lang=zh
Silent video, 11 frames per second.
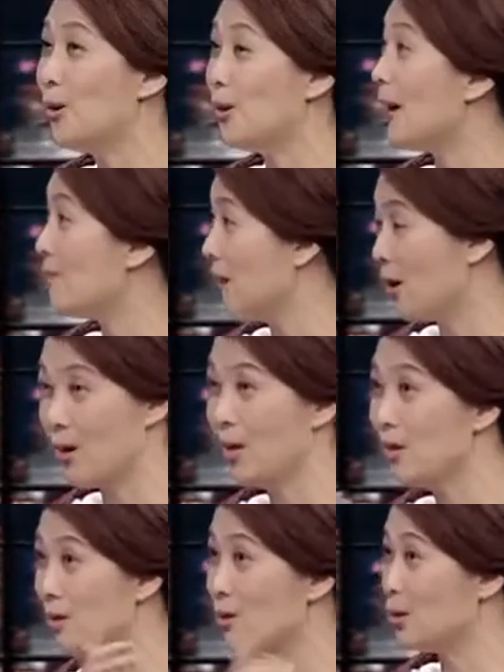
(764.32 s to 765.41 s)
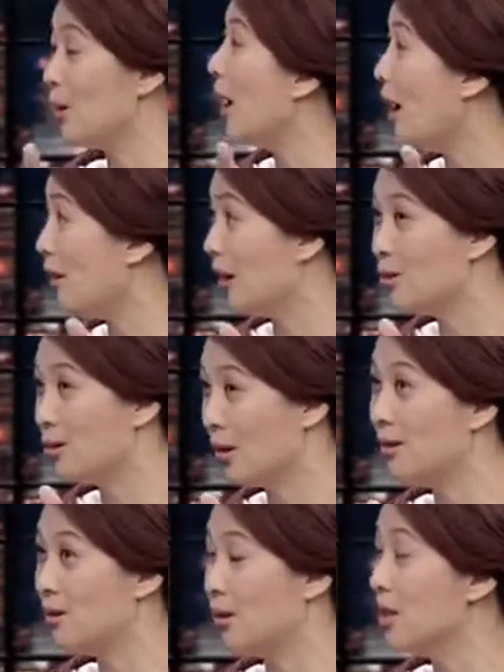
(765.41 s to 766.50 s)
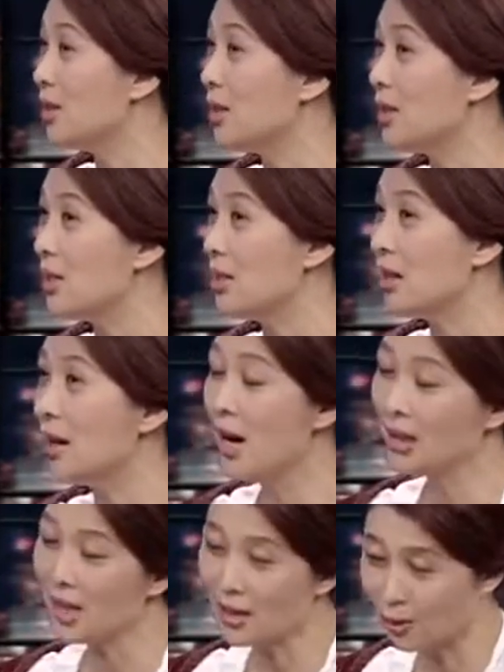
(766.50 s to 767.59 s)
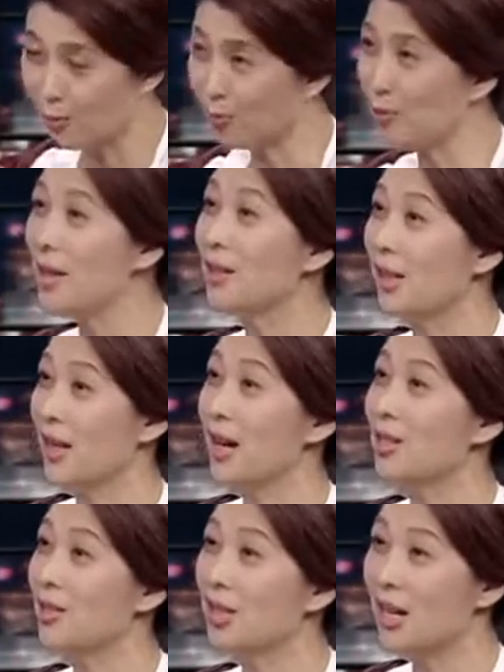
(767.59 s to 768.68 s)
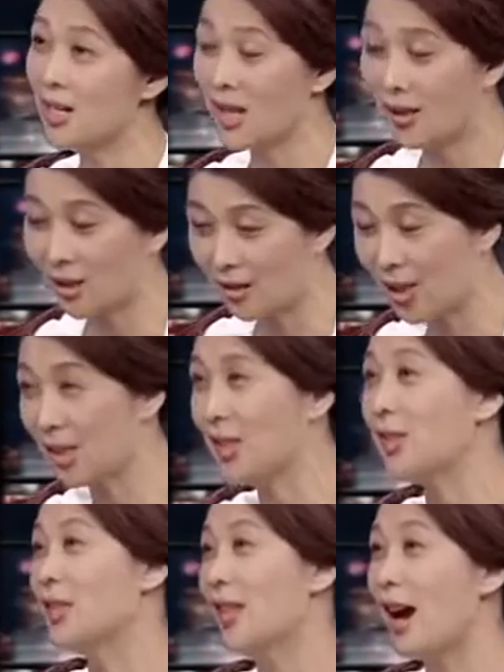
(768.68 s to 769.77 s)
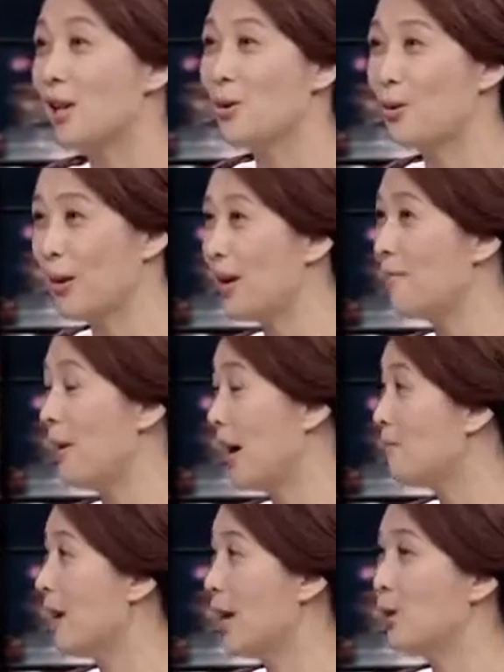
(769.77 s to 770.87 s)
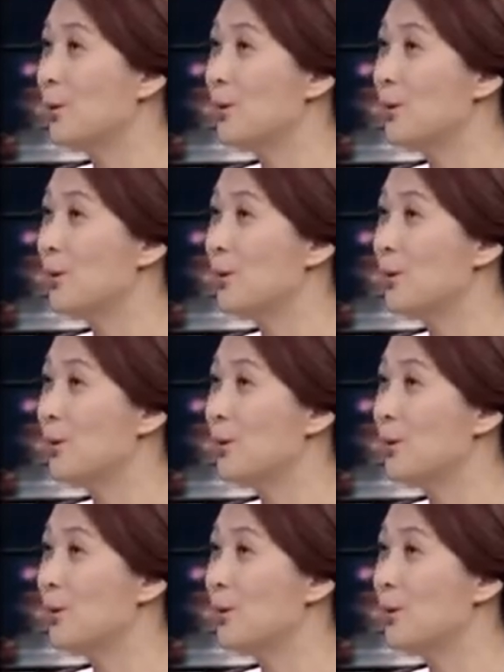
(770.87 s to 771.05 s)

对吧？美元信誉最好啊，全全世界第一。但你就不断的给他赊债，这样可以刺激他，就回来买买东